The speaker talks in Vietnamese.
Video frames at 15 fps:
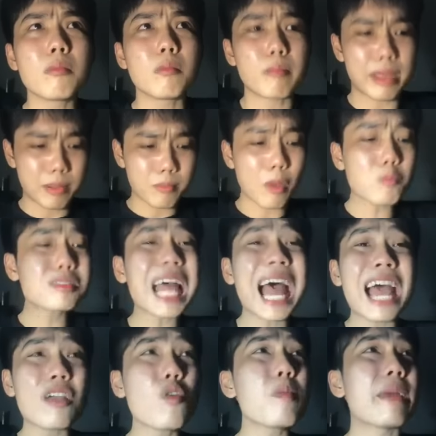mẹ móng
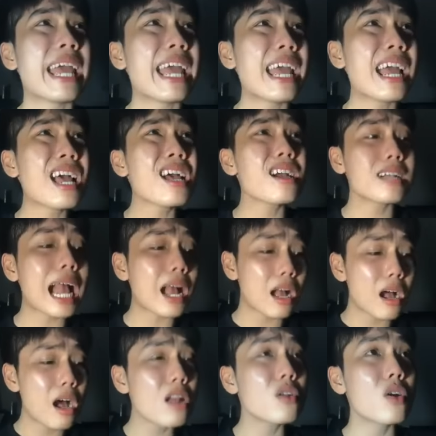tay của mẹ cắt
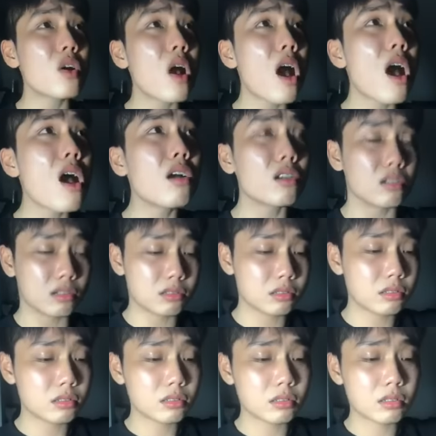hết rồi con
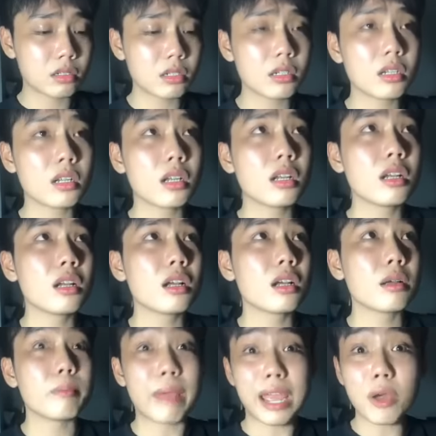
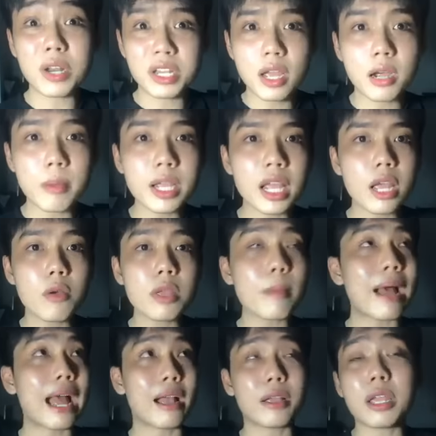mẹ huỳnh nhân mới kêu với
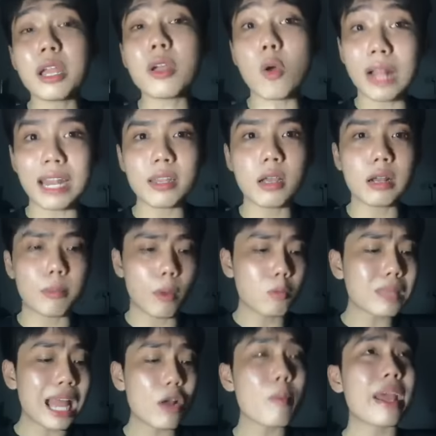bà với con thành như là
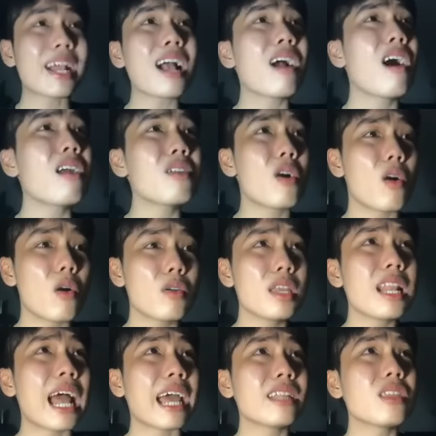móng tay của mẹ cắt hết rồi
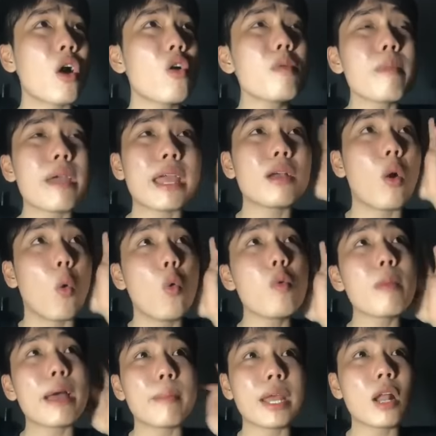với lại tối mẹ ngủ
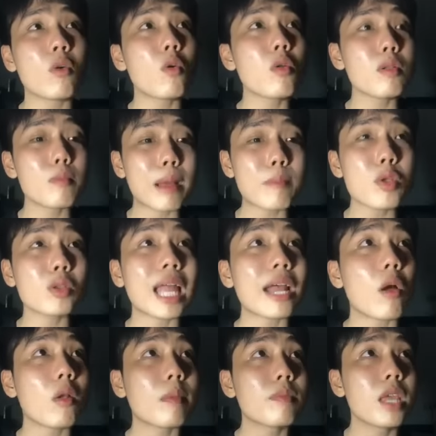mà mẹ đâu có bấm vô tay
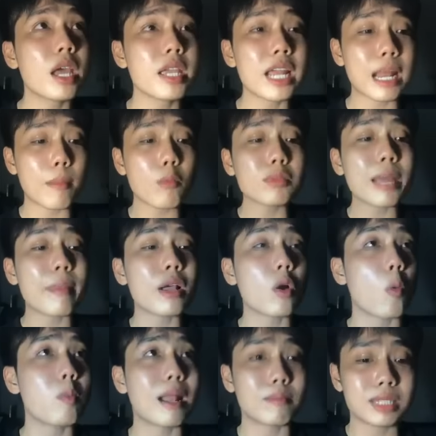con làm gì với lại móng tay mẹ
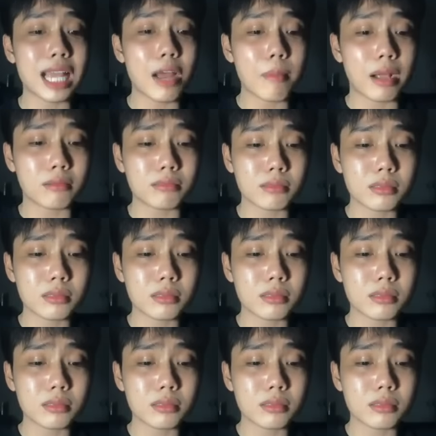cục làm sao mà